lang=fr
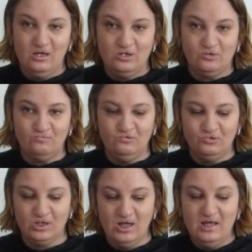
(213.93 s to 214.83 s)
sans
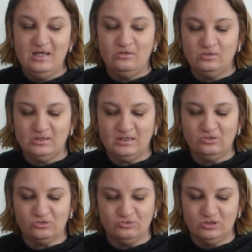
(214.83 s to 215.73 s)
plus et au
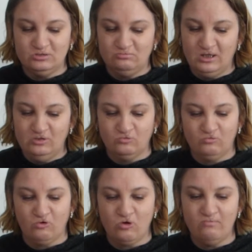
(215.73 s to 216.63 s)
final je me dis bah non
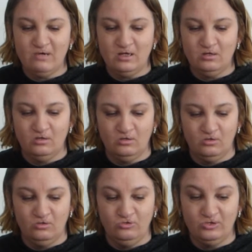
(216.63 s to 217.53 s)
pourquoi pas
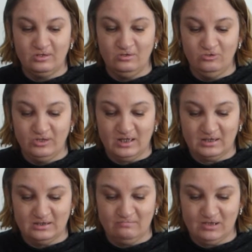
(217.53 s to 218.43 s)
euh, le,
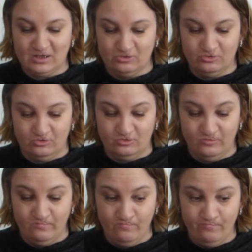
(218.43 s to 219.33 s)
garder parce
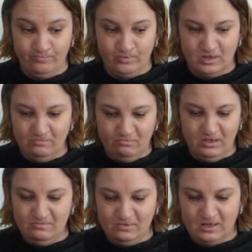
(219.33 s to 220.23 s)
que on me
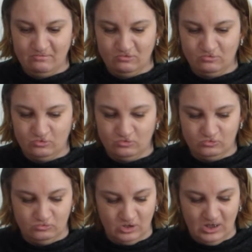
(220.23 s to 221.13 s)
plaît vraiment
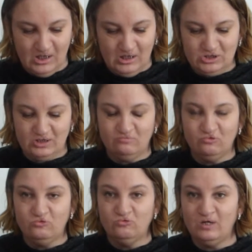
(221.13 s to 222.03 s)
beaucoup j'aime
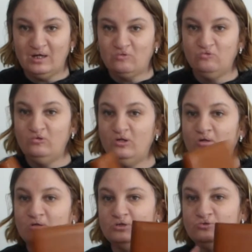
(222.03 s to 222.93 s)
beaucoup la
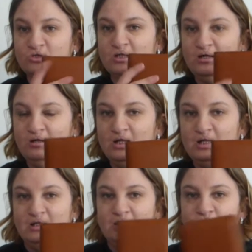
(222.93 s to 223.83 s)
couleur et tout ça
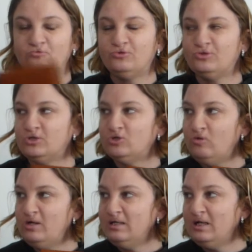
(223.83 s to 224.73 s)
et donc
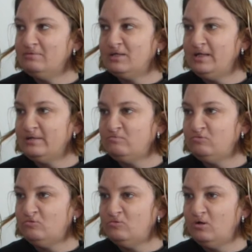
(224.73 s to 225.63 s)
soit ça me sert
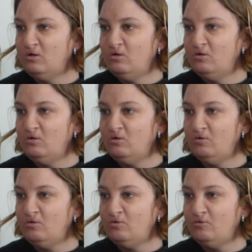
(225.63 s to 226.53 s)
pour
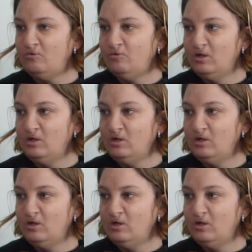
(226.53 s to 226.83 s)
euh,